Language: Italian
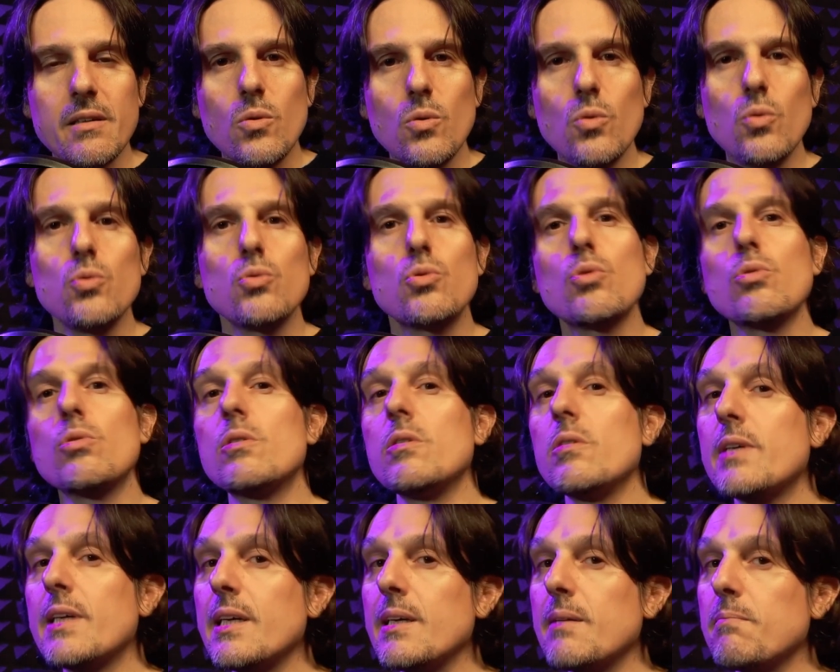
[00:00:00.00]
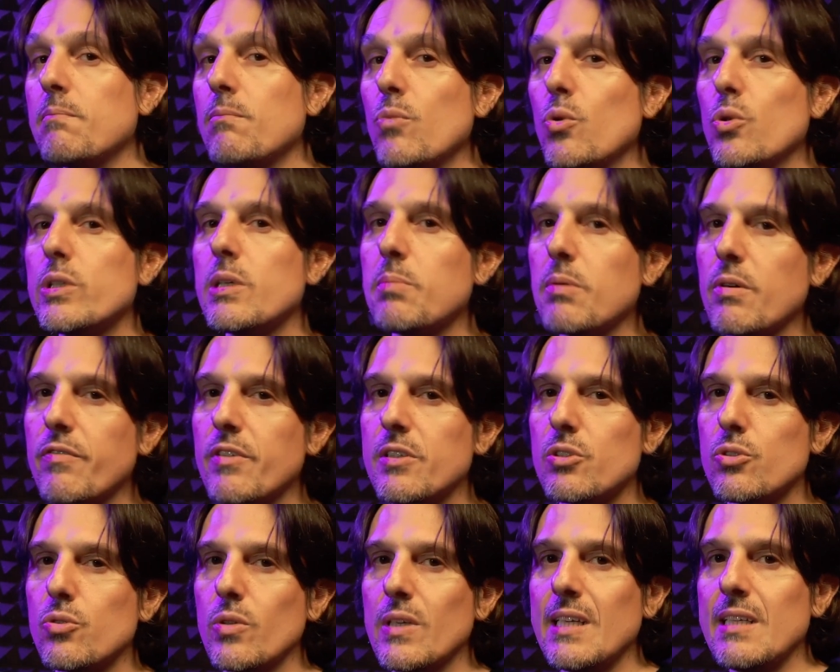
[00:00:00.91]
Un trucco che molti
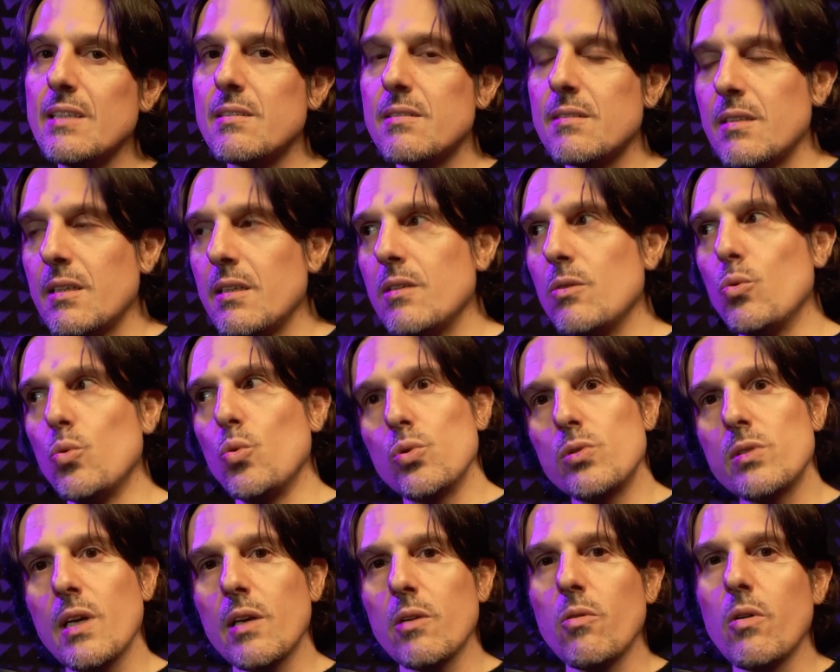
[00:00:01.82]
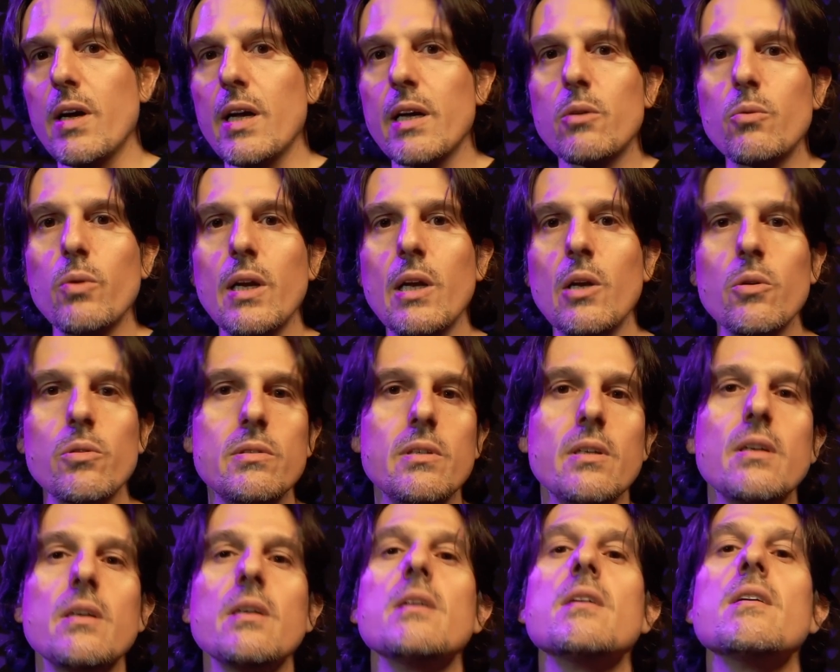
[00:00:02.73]
professionisti usano è quello
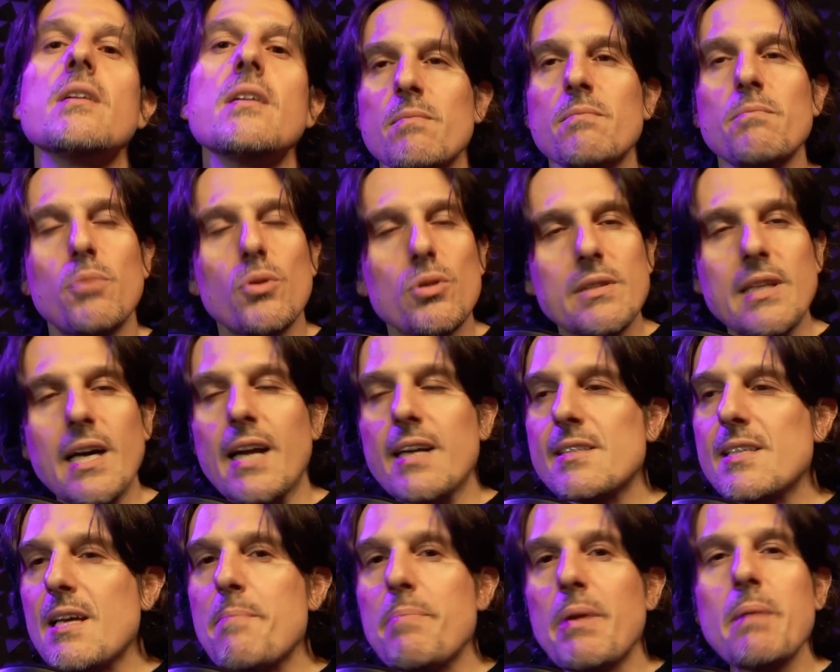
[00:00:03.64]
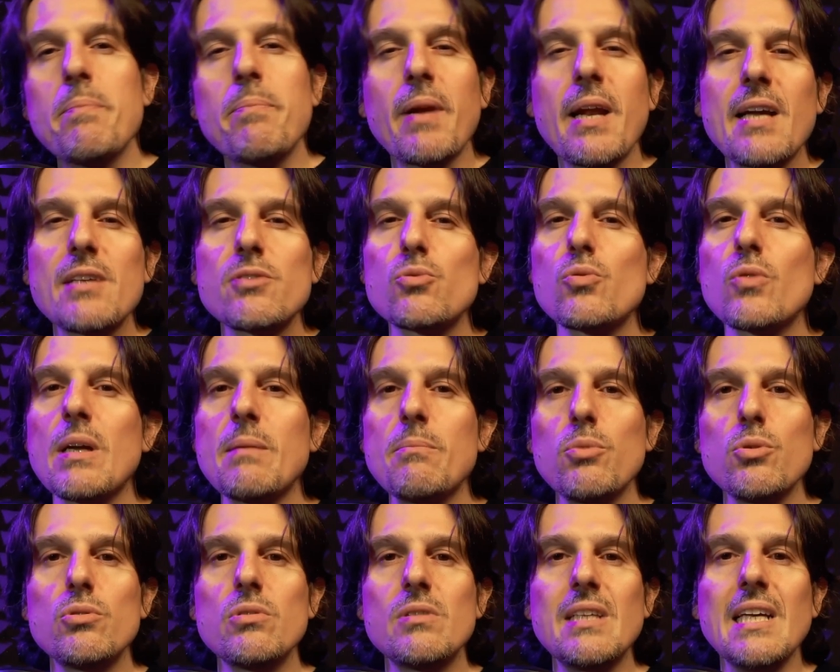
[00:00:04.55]
di portare sempre appresso una
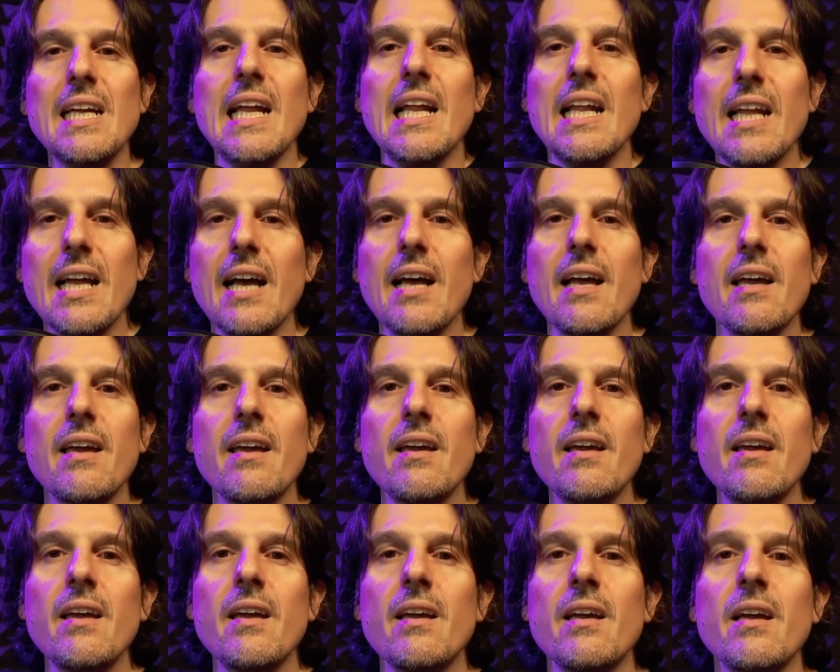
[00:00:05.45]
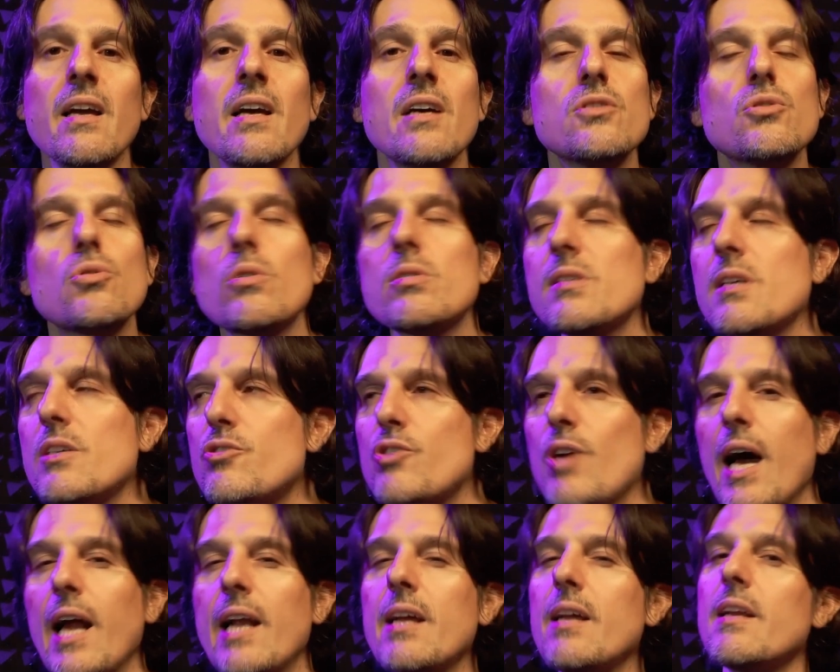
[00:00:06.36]
bottiglia e
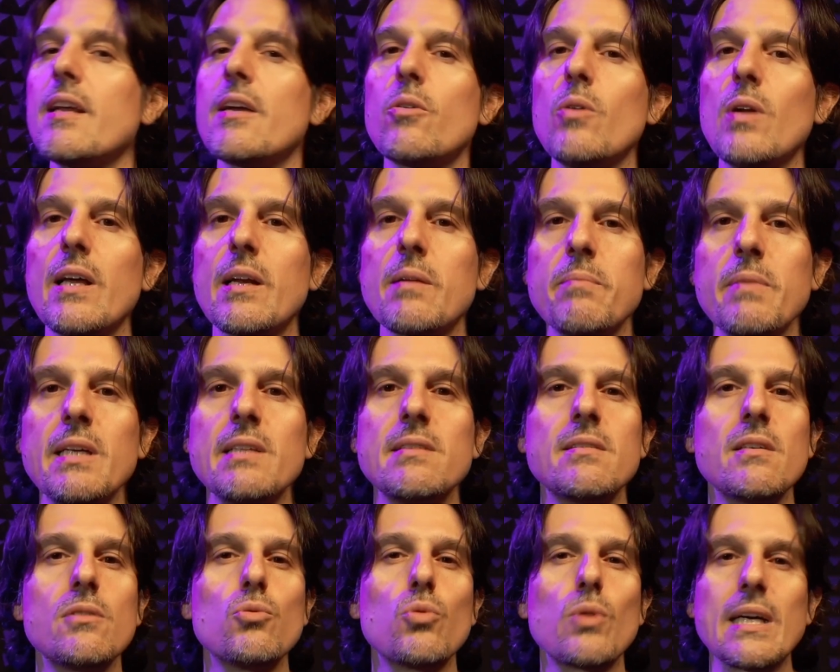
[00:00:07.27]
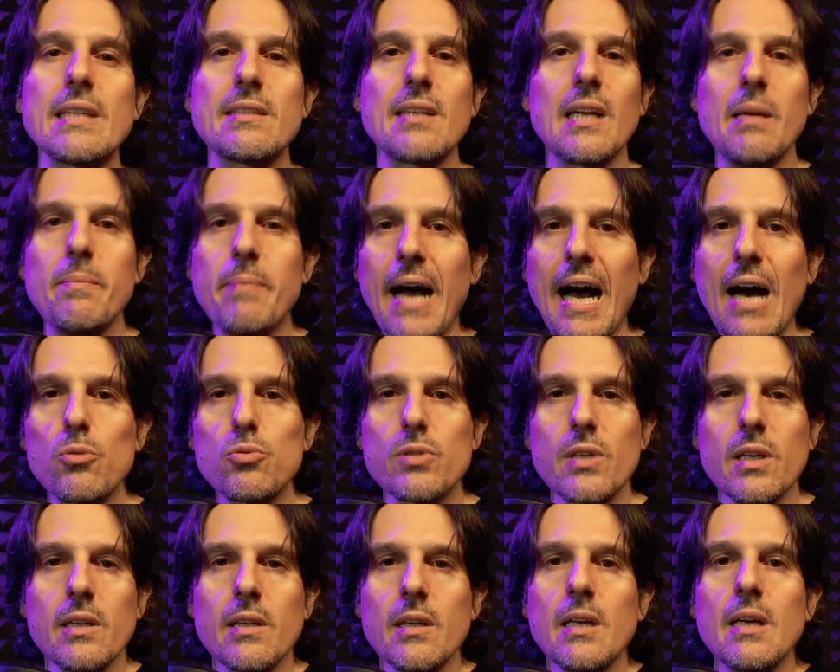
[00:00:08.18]
sorseggiare regolarmente durante le
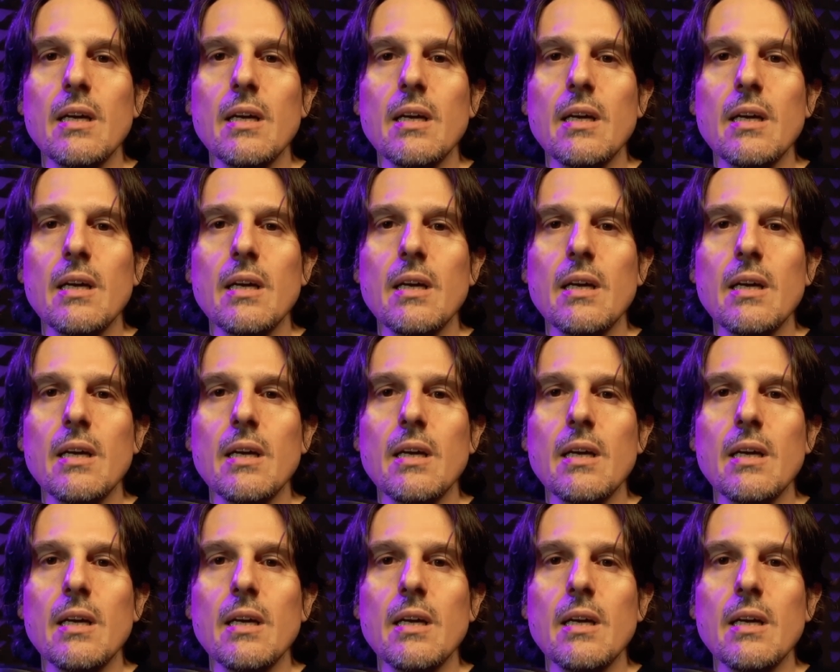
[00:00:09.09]
pause.